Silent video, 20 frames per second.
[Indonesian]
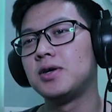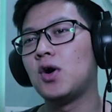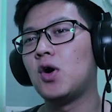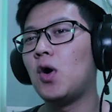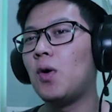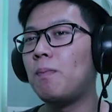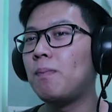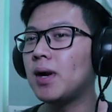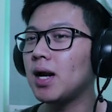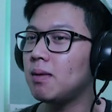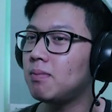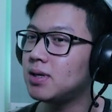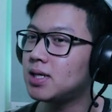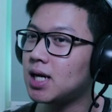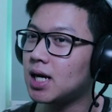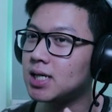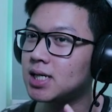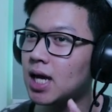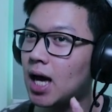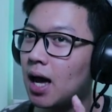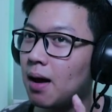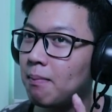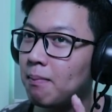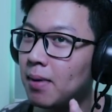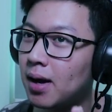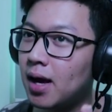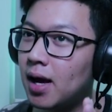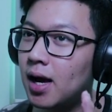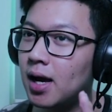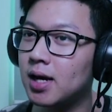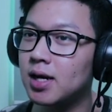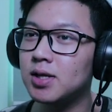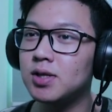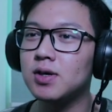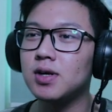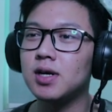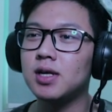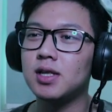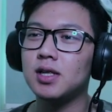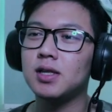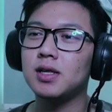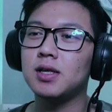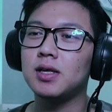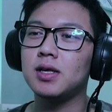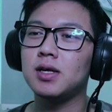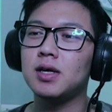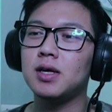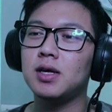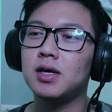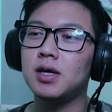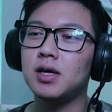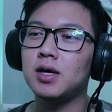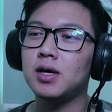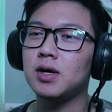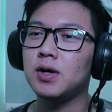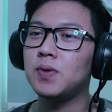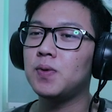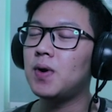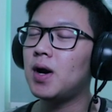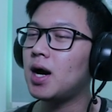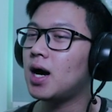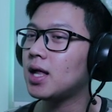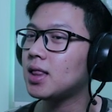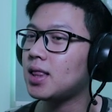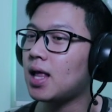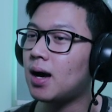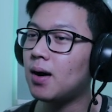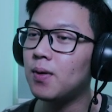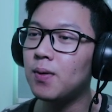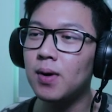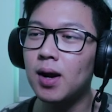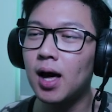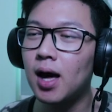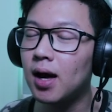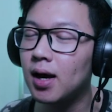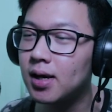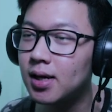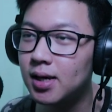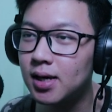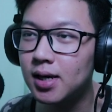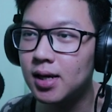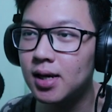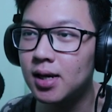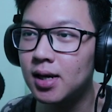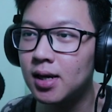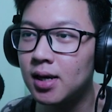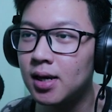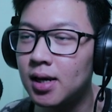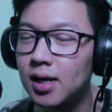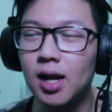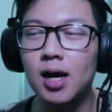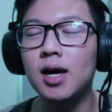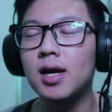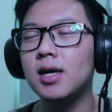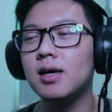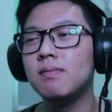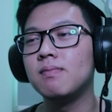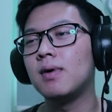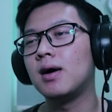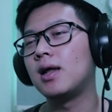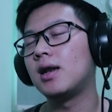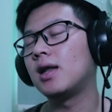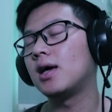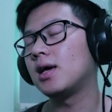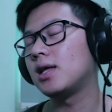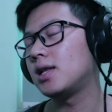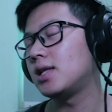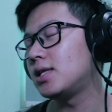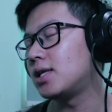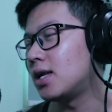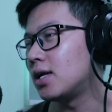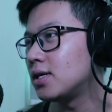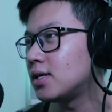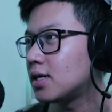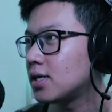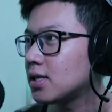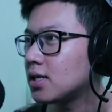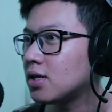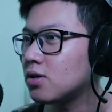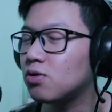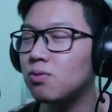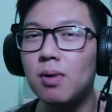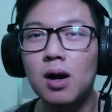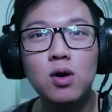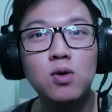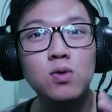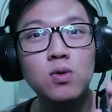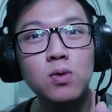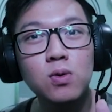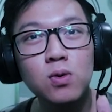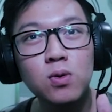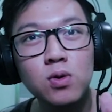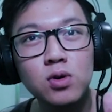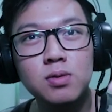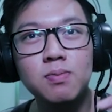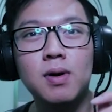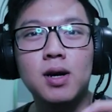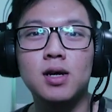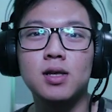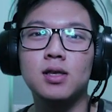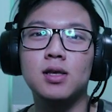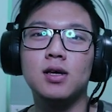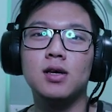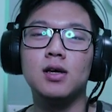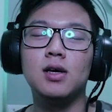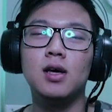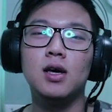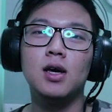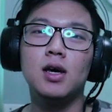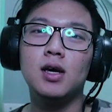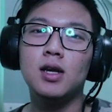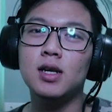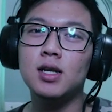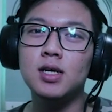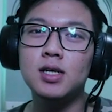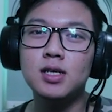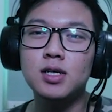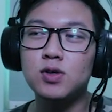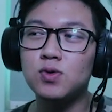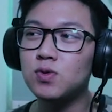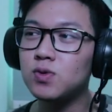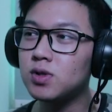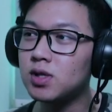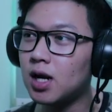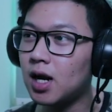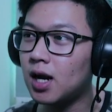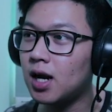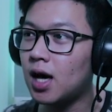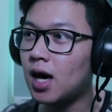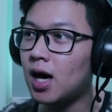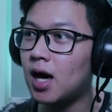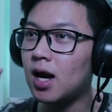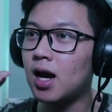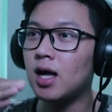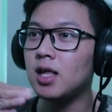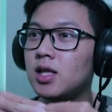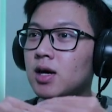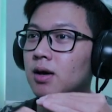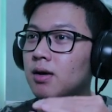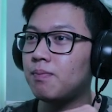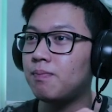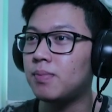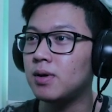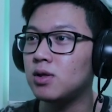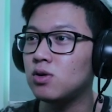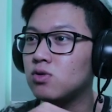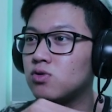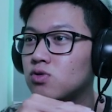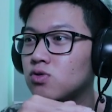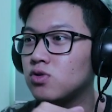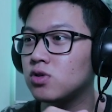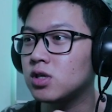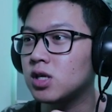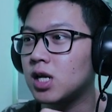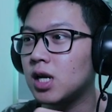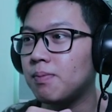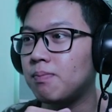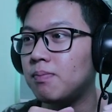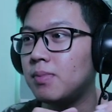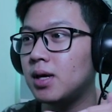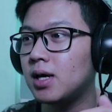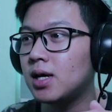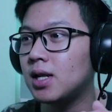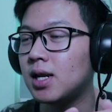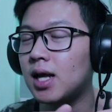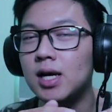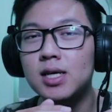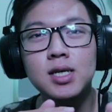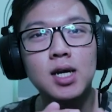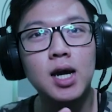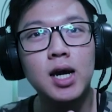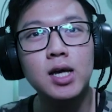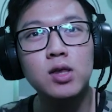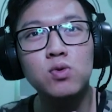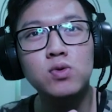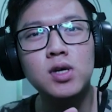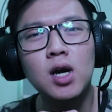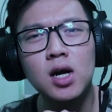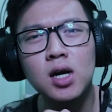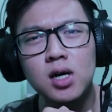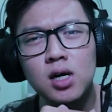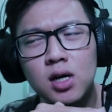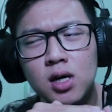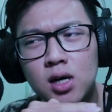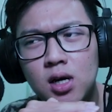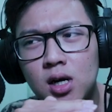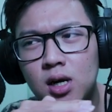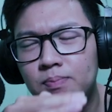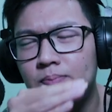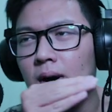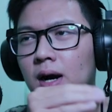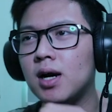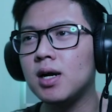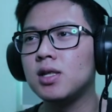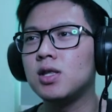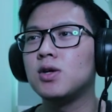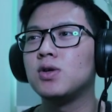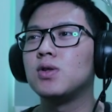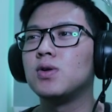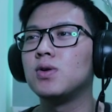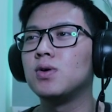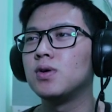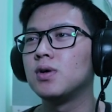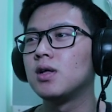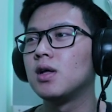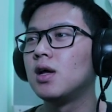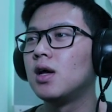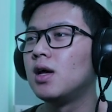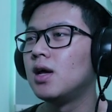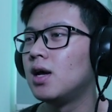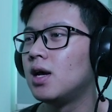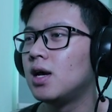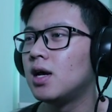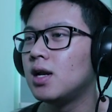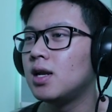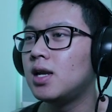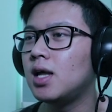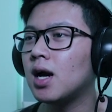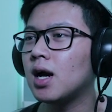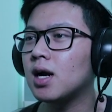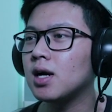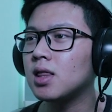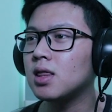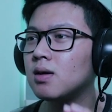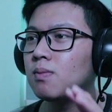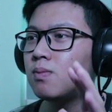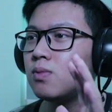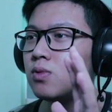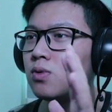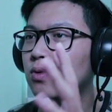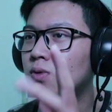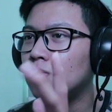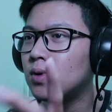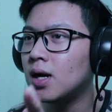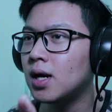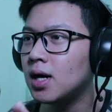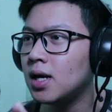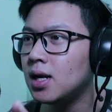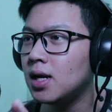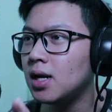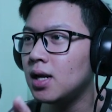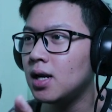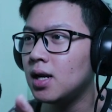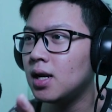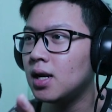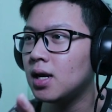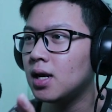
kopre bisa sama gitu gua nggak tahu lagi dah gimana ini jalan cerita itu bagus banget nih sutradaranya penyusun skrip bikin naskah itu cakep banget gitu dia ketemuan